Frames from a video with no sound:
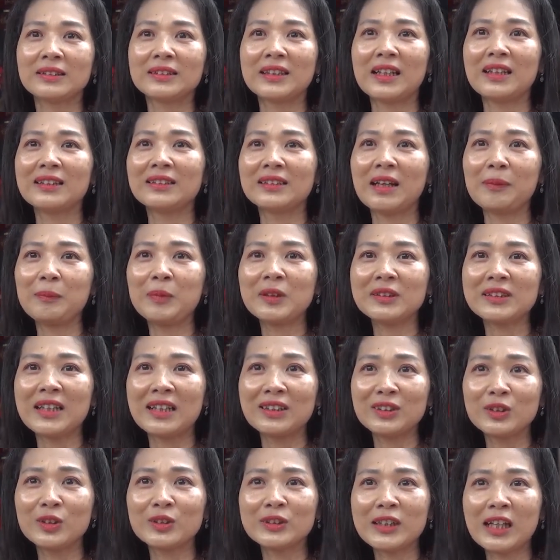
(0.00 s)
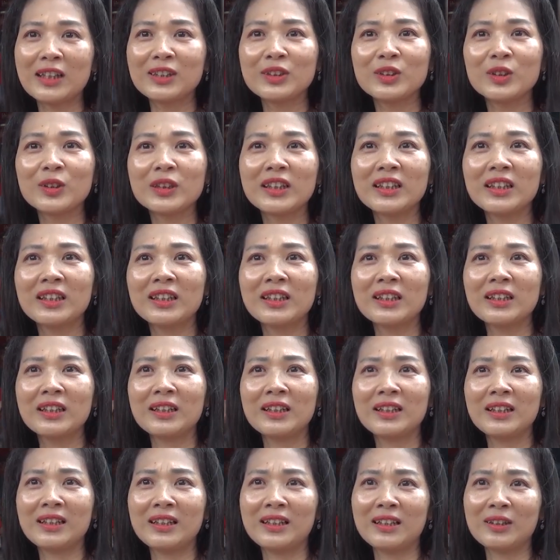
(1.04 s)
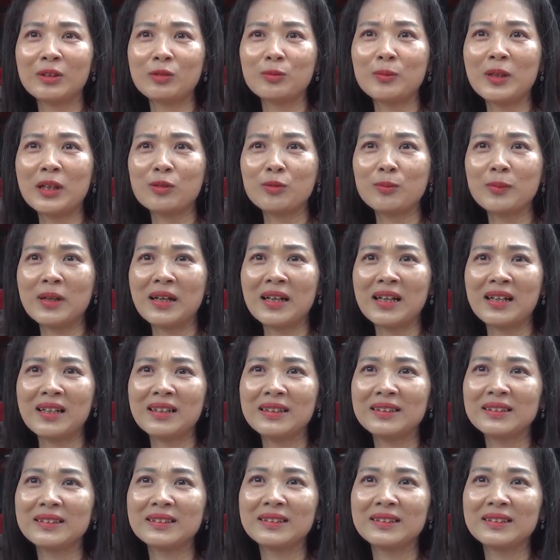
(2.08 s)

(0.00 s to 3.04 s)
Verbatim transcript: San, apa sanjo-sanjo ke rumah-rumah